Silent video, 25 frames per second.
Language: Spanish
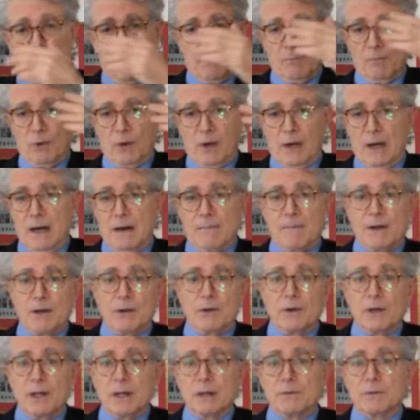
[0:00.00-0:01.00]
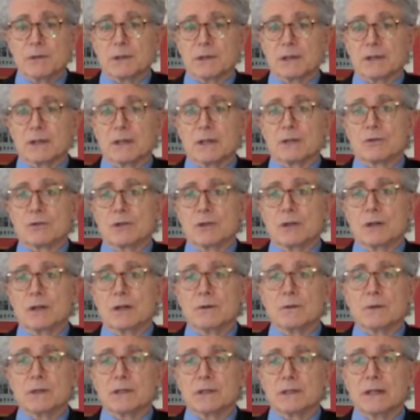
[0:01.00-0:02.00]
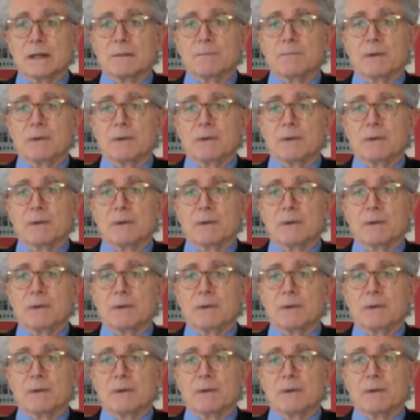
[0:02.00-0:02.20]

porque la mayoría de nuestras acciones no están